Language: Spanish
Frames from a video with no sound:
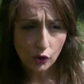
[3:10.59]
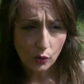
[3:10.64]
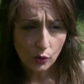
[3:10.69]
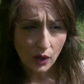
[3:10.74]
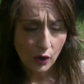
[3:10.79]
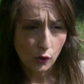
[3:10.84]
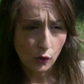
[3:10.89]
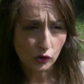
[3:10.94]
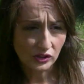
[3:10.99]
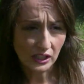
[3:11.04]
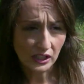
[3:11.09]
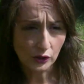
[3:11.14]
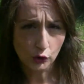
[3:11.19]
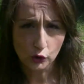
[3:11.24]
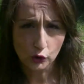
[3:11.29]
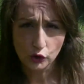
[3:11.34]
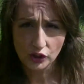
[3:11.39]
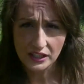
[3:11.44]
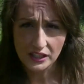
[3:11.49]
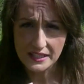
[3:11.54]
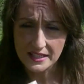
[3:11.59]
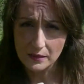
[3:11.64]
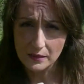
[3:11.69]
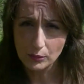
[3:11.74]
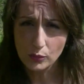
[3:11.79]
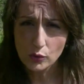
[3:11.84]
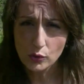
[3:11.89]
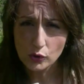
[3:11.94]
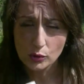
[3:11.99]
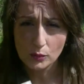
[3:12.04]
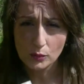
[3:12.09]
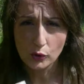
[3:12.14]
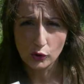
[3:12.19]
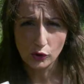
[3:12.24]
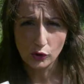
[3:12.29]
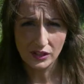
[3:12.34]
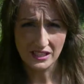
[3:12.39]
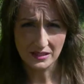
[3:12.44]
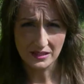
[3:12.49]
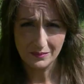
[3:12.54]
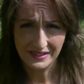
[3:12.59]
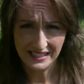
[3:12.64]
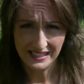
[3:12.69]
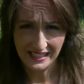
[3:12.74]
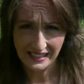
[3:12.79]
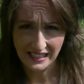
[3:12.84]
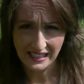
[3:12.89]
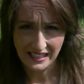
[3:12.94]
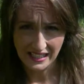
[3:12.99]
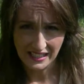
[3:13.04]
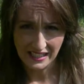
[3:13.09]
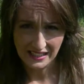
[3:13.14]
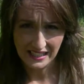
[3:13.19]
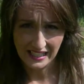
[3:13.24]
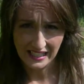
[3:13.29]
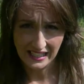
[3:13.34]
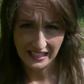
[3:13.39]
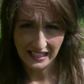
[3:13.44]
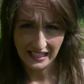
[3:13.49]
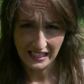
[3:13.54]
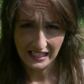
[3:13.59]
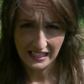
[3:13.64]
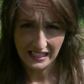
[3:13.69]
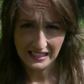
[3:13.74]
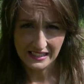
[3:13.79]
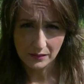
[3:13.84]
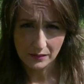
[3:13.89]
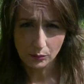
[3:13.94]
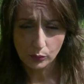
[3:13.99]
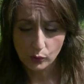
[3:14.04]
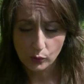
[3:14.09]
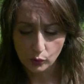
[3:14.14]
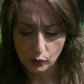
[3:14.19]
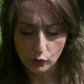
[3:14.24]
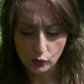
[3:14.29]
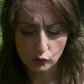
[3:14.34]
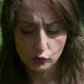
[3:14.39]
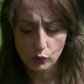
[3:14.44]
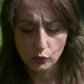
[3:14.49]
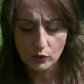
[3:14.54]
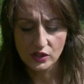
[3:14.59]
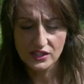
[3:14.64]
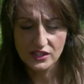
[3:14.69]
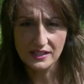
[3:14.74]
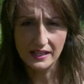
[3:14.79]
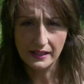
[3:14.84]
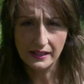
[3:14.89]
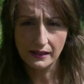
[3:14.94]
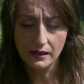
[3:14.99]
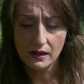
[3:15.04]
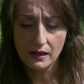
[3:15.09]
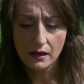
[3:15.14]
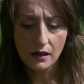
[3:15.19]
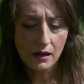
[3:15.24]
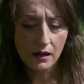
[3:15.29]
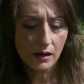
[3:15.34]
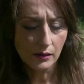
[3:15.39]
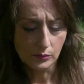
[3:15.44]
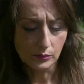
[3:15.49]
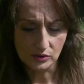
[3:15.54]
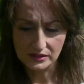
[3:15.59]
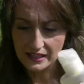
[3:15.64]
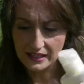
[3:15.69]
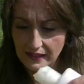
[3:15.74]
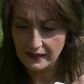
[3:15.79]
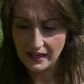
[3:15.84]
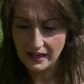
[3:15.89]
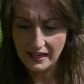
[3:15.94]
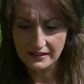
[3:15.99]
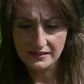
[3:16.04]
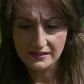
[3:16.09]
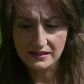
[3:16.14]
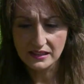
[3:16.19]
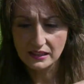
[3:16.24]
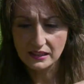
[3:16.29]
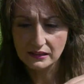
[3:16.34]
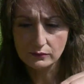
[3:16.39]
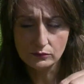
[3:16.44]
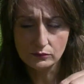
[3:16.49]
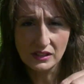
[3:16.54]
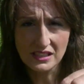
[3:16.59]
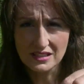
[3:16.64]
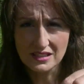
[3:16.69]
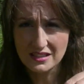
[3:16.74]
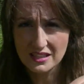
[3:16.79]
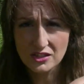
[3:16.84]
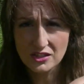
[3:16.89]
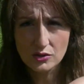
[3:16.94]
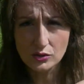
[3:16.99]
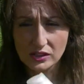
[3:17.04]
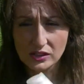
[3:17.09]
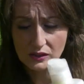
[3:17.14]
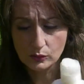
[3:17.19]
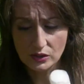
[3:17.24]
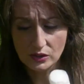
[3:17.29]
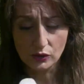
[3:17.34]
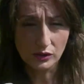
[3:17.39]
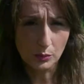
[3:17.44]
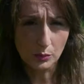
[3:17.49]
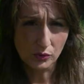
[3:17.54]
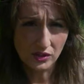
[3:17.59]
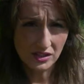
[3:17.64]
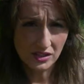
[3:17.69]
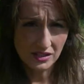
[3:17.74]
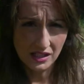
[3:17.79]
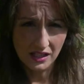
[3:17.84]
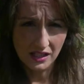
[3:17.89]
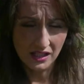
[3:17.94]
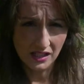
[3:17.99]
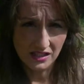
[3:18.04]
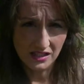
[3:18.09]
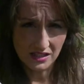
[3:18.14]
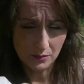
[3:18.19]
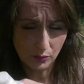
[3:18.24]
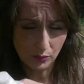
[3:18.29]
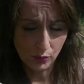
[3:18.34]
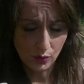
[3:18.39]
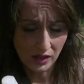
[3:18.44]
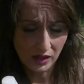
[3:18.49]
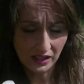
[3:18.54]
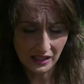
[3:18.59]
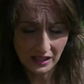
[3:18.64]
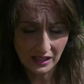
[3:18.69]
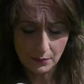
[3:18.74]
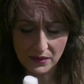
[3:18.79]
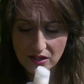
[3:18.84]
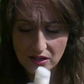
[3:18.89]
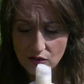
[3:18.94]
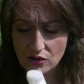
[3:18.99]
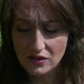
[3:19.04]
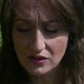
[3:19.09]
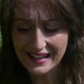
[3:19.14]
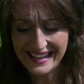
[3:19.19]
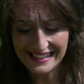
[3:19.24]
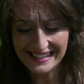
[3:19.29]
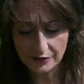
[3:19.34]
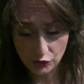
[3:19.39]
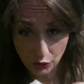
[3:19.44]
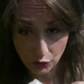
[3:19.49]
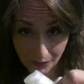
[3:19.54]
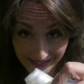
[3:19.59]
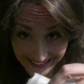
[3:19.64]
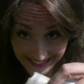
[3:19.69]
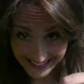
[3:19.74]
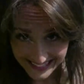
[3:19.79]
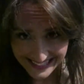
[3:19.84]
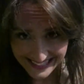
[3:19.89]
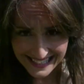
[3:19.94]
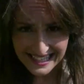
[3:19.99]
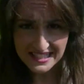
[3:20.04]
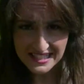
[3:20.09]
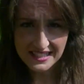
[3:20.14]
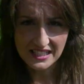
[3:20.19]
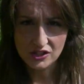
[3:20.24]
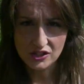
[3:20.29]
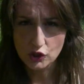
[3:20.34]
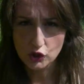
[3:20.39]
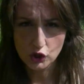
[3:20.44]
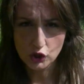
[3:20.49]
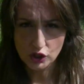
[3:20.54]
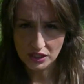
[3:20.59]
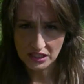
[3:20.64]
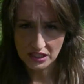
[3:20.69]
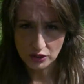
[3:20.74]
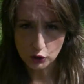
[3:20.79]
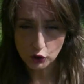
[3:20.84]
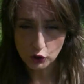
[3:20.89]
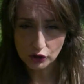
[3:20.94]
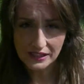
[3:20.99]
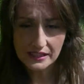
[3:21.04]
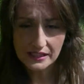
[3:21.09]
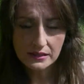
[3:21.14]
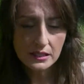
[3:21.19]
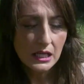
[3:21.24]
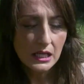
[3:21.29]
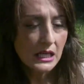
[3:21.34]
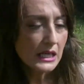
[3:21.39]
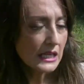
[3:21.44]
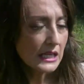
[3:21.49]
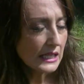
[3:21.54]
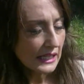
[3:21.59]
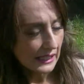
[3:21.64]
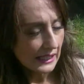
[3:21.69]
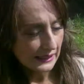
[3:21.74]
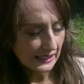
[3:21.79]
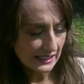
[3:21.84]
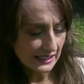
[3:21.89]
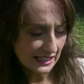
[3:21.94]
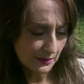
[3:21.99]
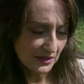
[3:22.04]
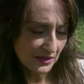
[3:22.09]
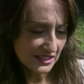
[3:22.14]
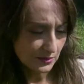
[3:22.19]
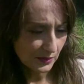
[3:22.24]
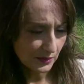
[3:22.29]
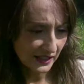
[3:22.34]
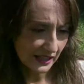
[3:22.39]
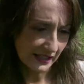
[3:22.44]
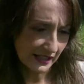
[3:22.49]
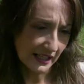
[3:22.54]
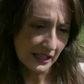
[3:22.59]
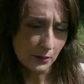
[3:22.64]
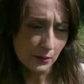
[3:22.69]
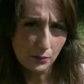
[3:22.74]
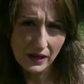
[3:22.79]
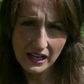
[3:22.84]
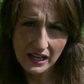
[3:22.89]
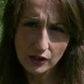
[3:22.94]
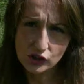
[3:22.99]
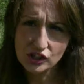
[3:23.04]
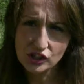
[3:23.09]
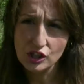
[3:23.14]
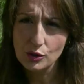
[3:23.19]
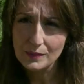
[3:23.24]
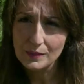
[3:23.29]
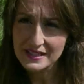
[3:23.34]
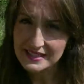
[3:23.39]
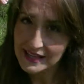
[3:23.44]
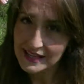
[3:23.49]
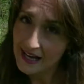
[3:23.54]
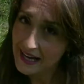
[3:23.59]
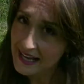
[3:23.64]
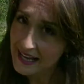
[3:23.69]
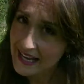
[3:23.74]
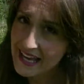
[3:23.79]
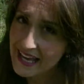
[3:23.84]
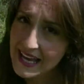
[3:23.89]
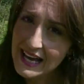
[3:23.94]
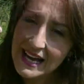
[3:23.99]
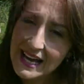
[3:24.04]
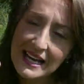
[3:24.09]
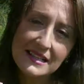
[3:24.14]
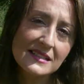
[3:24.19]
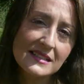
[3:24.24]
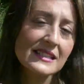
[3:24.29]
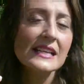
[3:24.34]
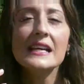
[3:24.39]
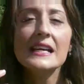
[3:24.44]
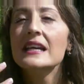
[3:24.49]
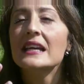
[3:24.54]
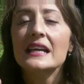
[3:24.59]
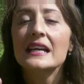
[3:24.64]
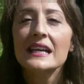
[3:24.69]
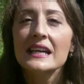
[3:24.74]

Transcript: yo lo hago tanto con el champú como con las mascarillas. En el champú suelo echar, pues nada, así unas tres gotas. Cuando te pones el champú aquí en la mano, sobre él echas dos o tres gotas y te lavas bien el pelo, te lo masajeas